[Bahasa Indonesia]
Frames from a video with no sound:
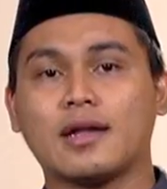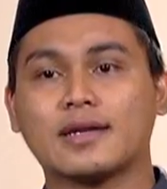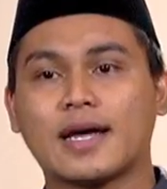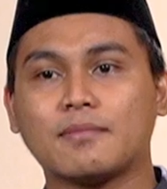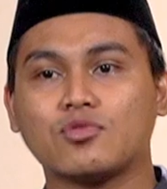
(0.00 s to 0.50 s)

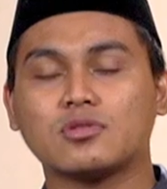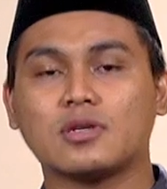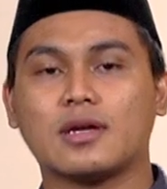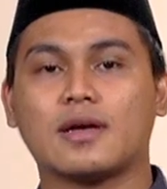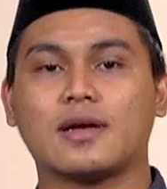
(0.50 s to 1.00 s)

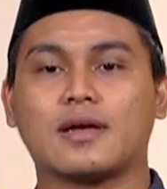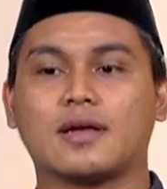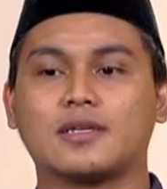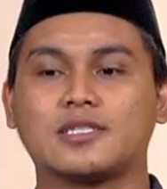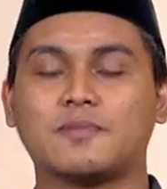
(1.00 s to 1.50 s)
Namun
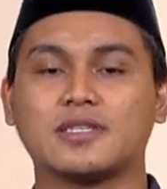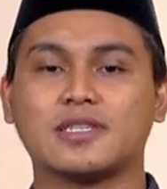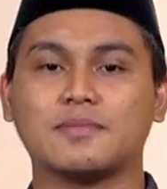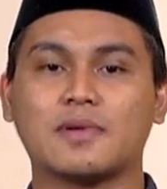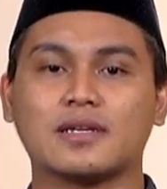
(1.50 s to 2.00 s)

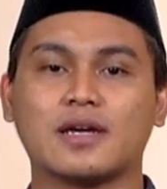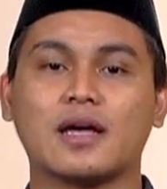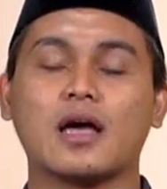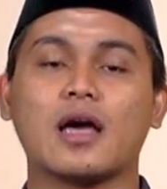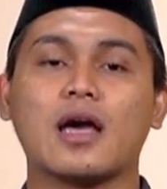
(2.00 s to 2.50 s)
seperti
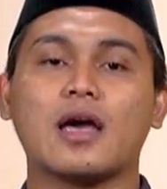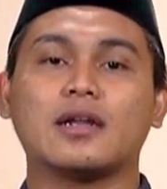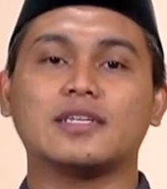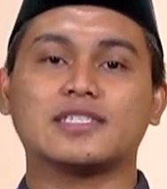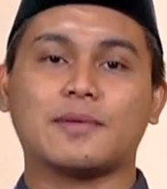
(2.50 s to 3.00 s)
mana
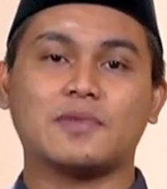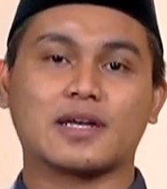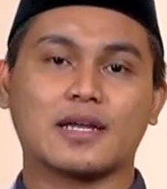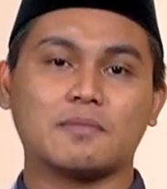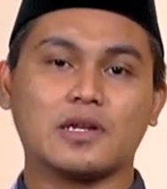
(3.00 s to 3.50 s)

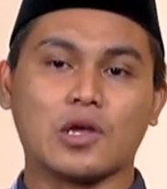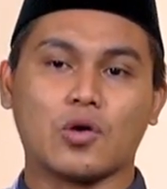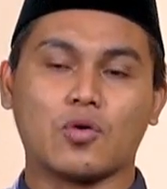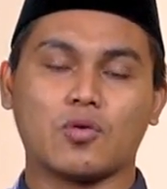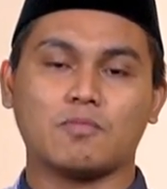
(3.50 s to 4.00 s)
disabdakan
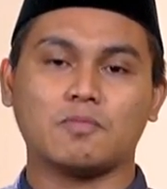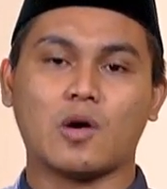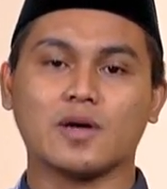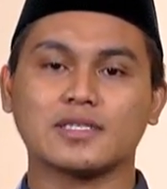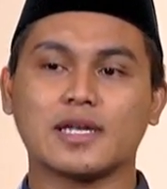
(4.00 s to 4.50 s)
beliau
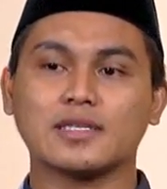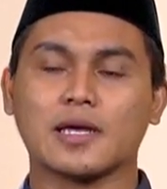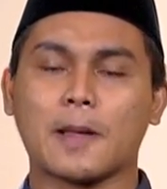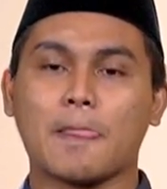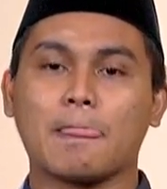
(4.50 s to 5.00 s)

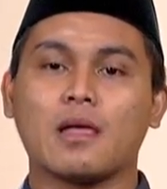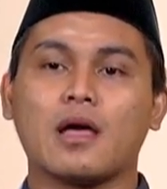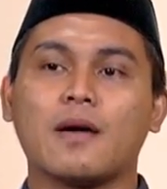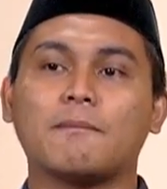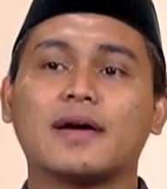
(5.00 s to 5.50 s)
bahwasanya
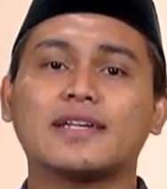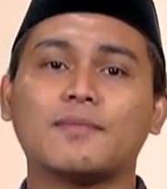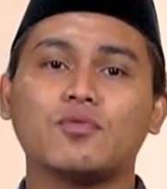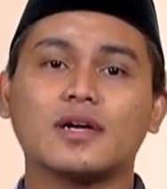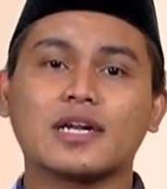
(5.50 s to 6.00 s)
pada
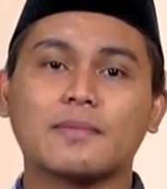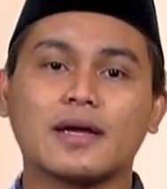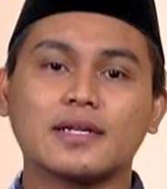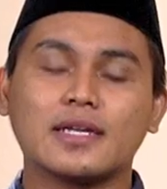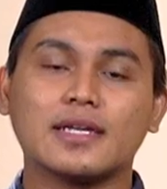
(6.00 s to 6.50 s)
bulan
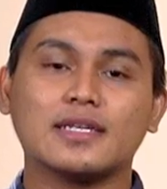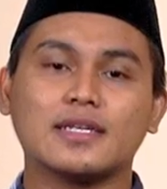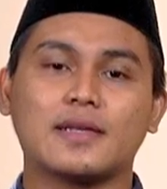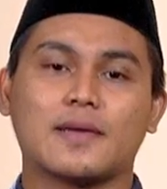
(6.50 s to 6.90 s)
Ramadan ini